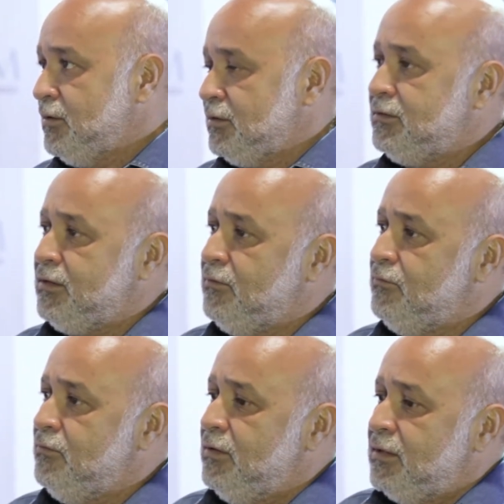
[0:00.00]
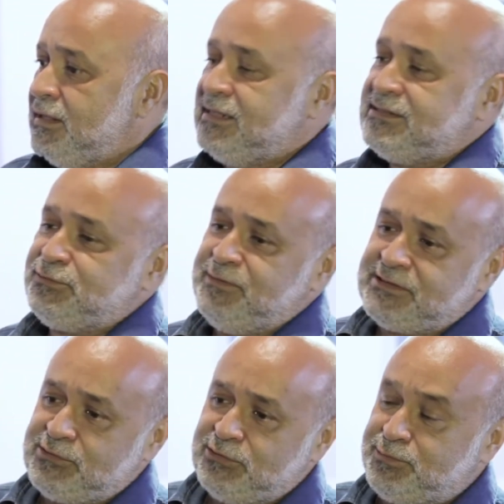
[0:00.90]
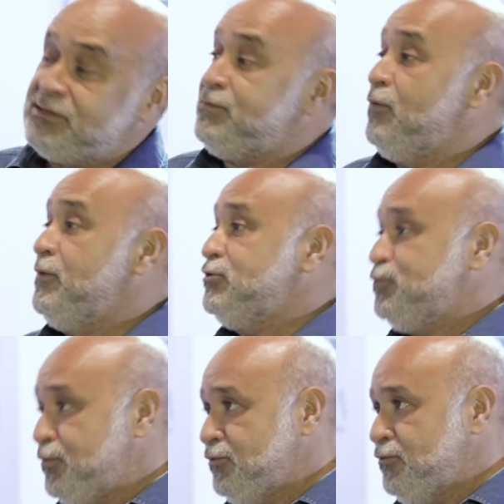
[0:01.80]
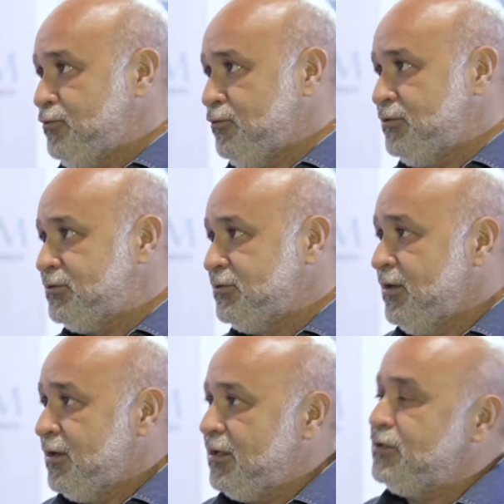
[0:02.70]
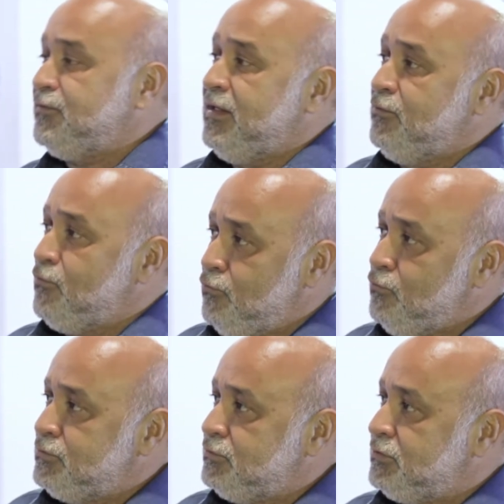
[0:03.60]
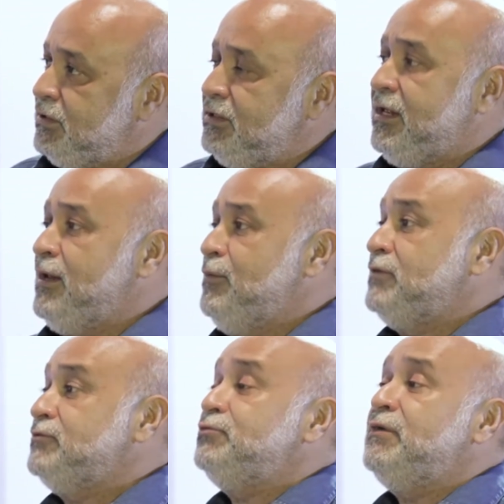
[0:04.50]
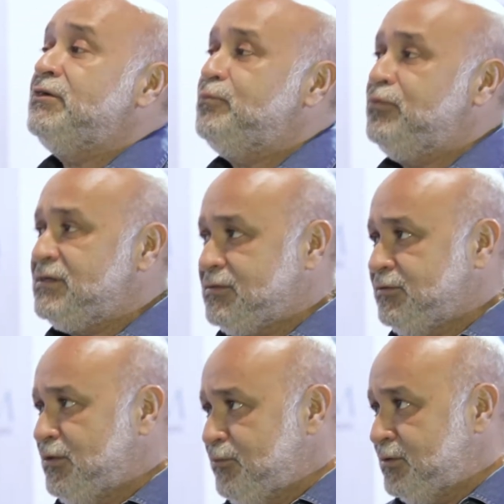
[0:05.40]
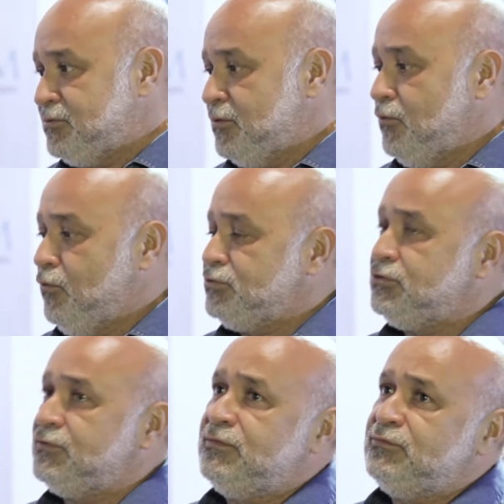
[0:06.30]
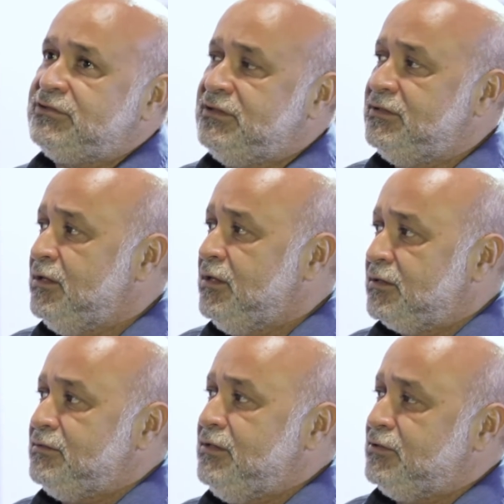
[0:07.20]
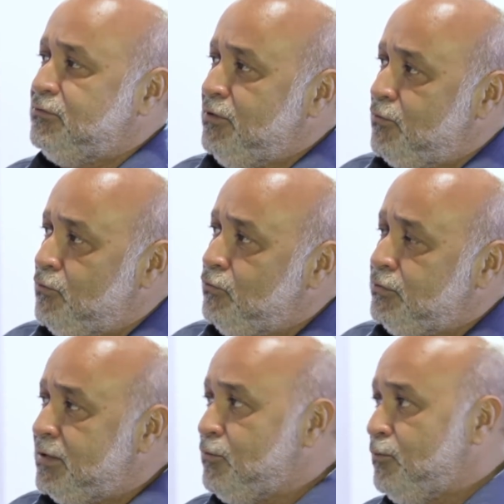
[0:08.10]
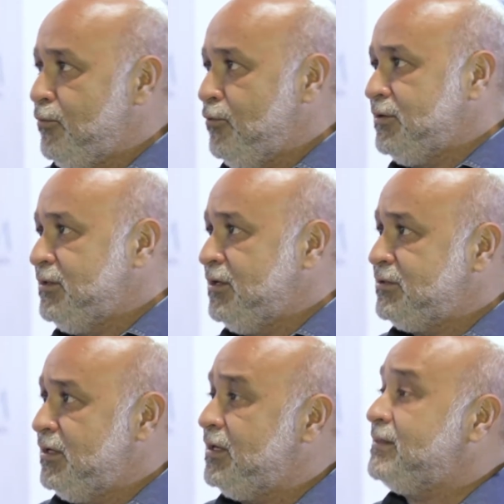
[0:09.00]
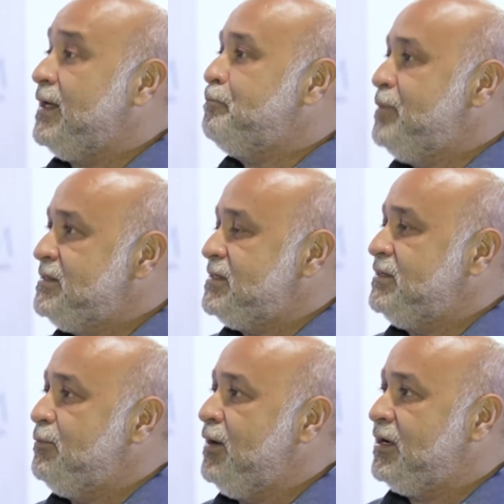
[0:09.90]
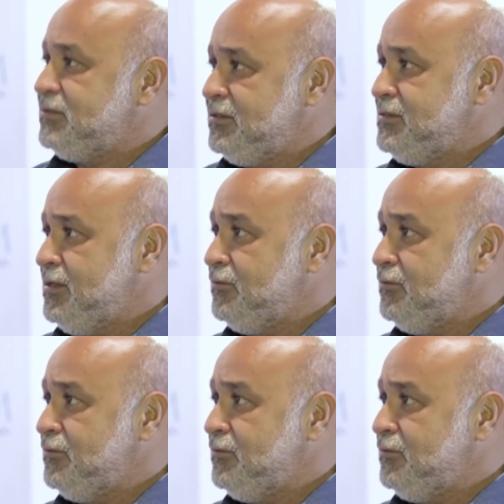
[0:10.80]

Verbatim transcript: Então, essas pessoas, principalmente os produtores, eles fizeram cursos e treinamentos de manipulação de alimento. Hoje nós vamos ter desde o licor, da compota, da geleia, até pizza de abacaxi esse ano.